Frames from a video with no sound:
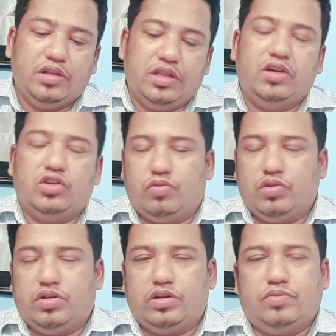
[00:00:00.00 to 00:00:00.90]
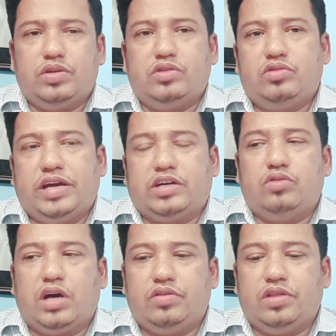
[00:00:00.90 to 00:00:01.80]
দীর্ঘ সময় ধরে যেমন যদি একটা
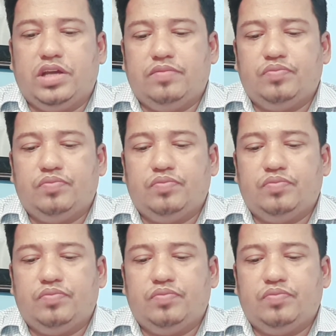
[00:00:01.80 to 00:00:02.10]
উদাহরণ দিই